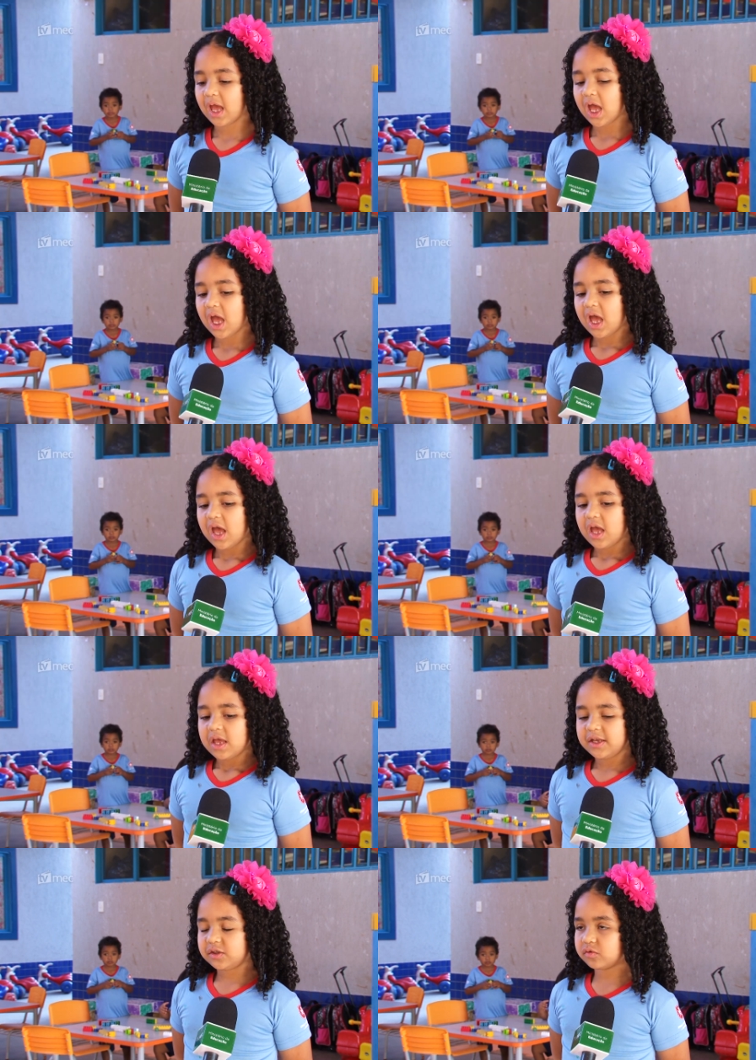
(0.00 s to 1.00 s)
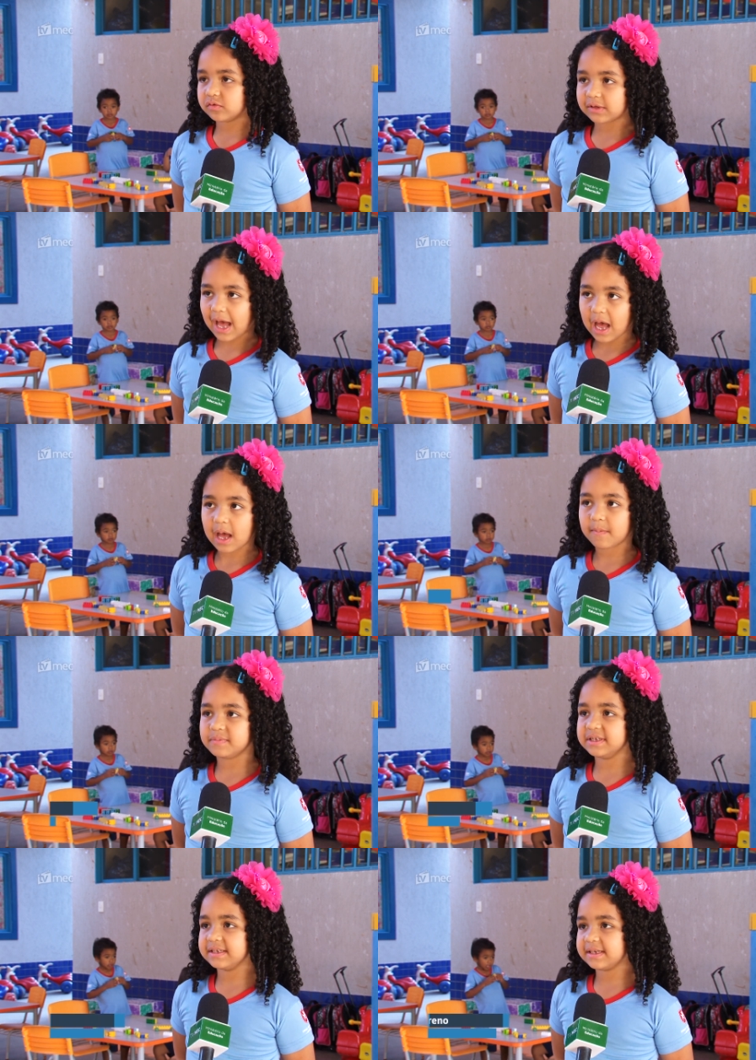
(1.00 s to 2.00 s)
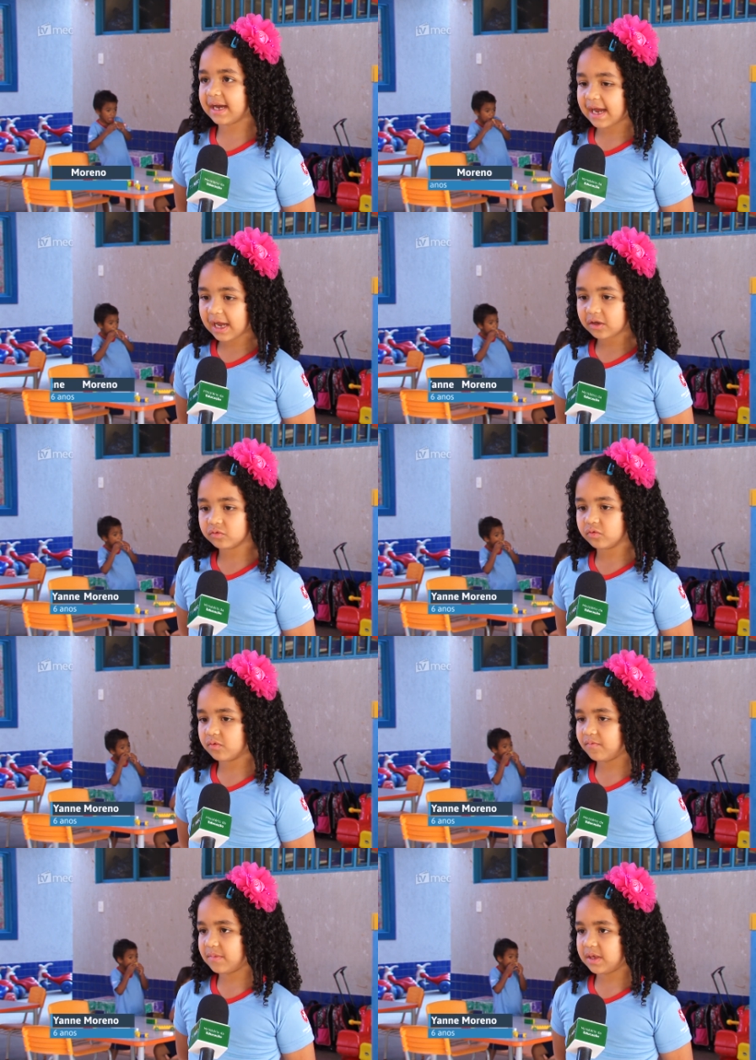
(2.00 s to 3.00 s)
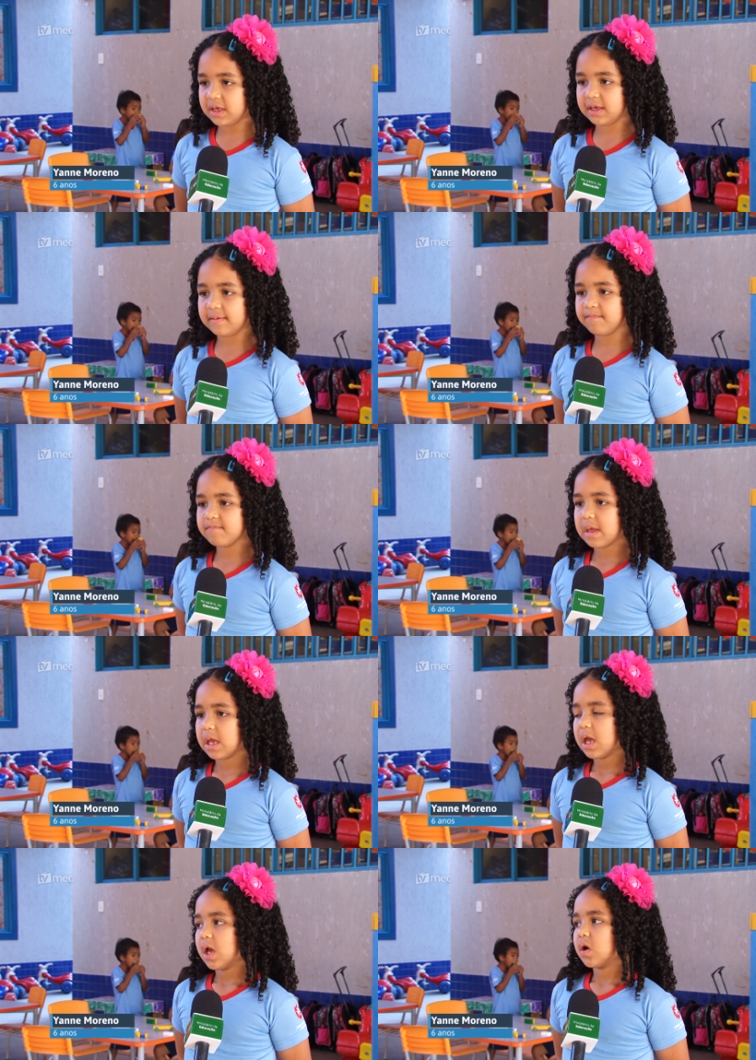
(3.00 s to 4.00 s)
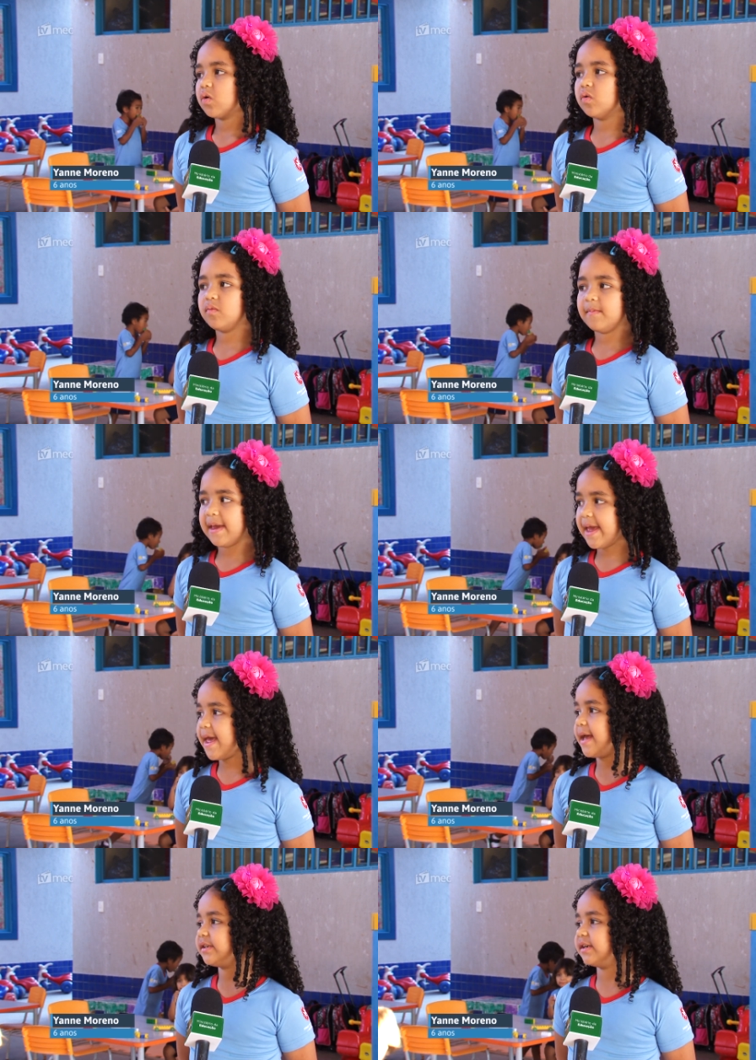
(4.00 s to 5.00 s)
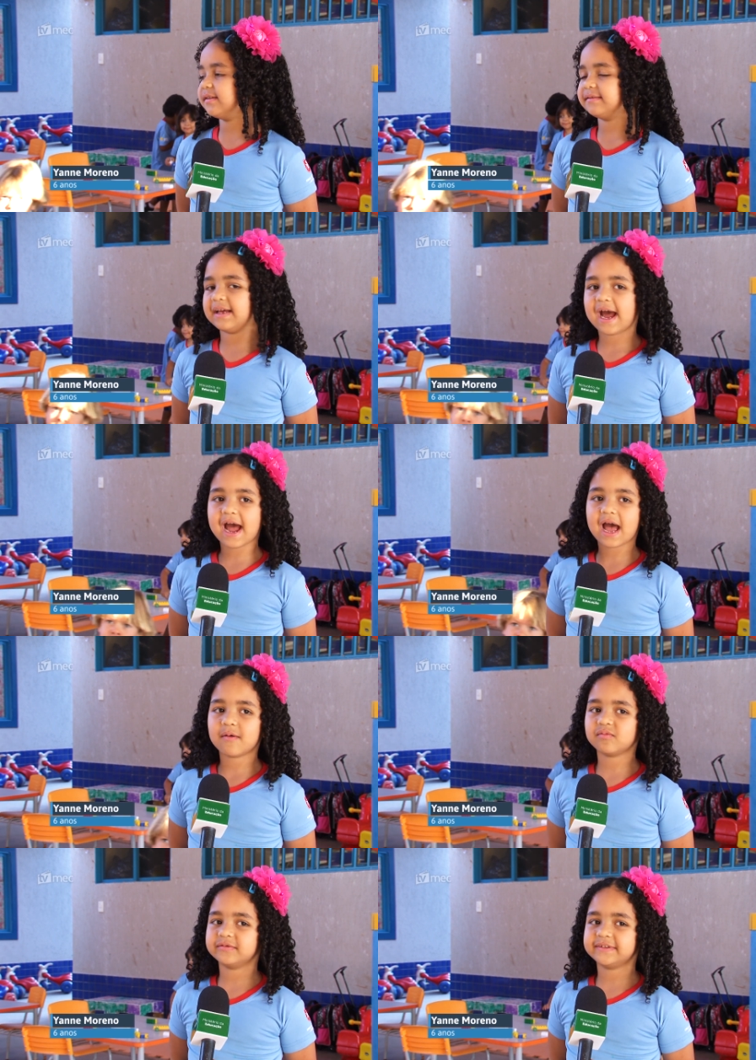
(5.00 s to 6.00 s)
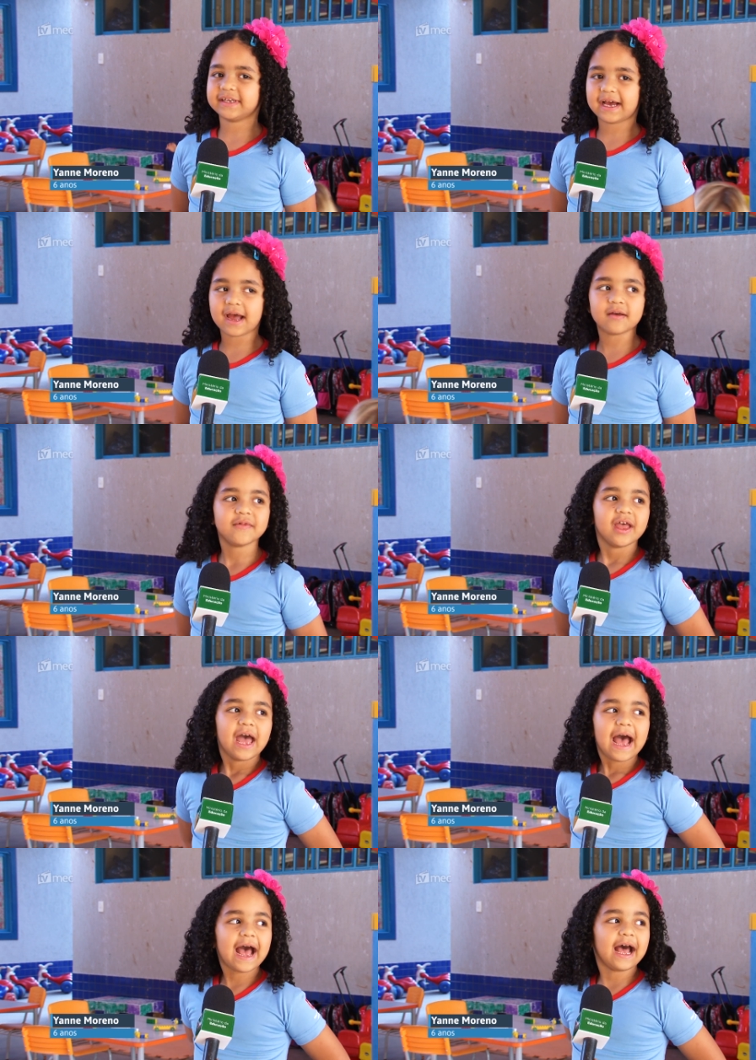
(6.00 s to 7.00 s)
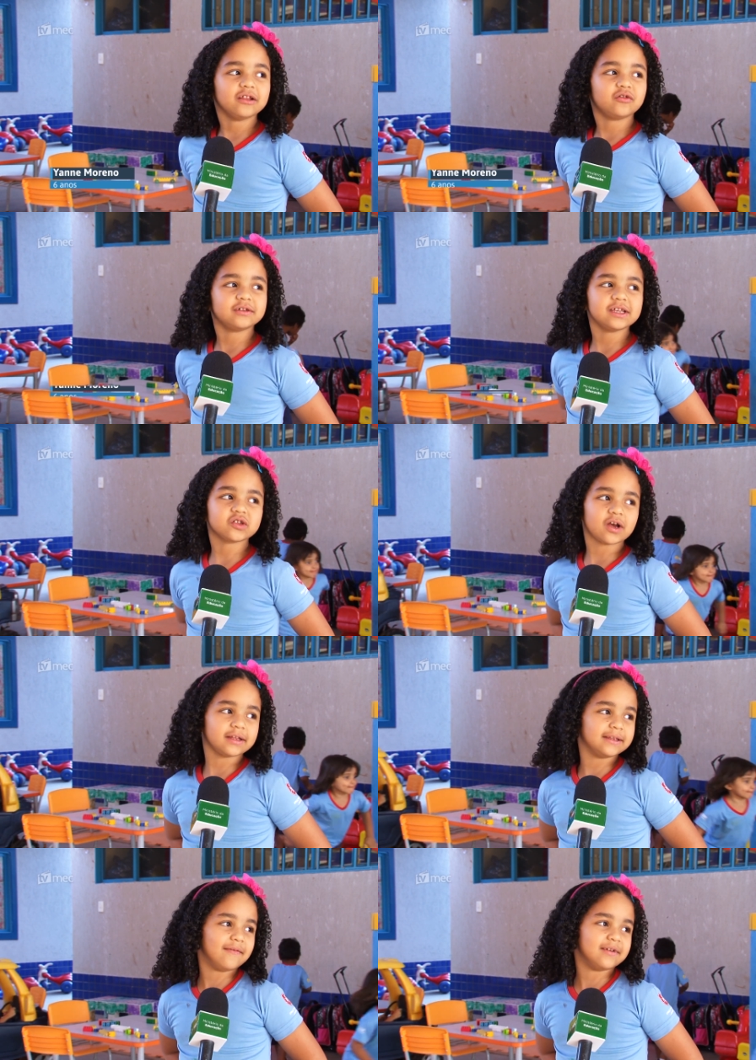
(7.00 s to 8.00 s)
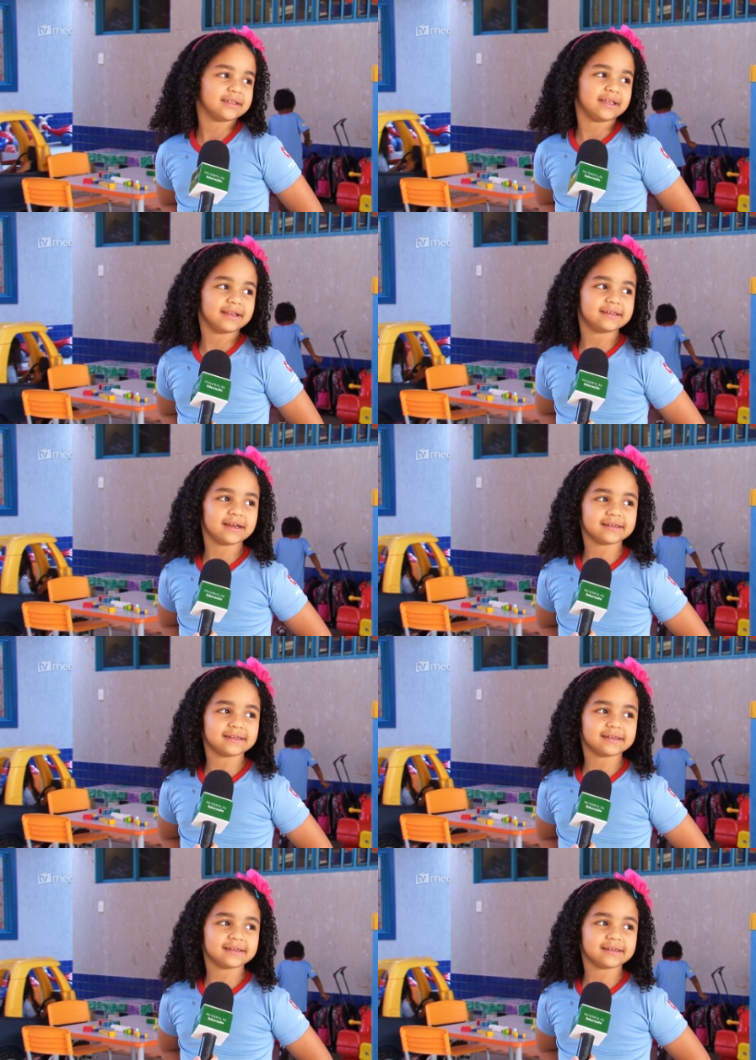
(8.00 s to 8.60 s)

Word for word: ambiente escolar. Estudar, brincar, dormir comer, jantar, almoçar. Ah, toda a escola devia ter que ser